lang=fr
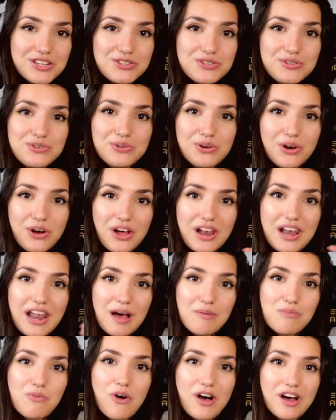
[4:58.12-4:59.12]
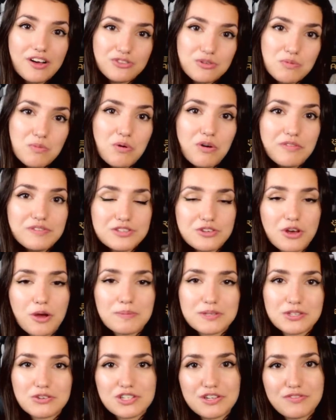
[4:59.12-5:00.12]
sur l'armoire de mon proviseur
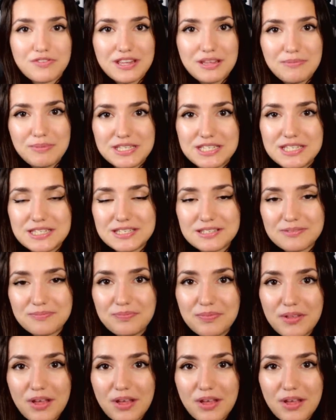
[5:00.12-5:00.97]
parce que j'ai fait des bêtises.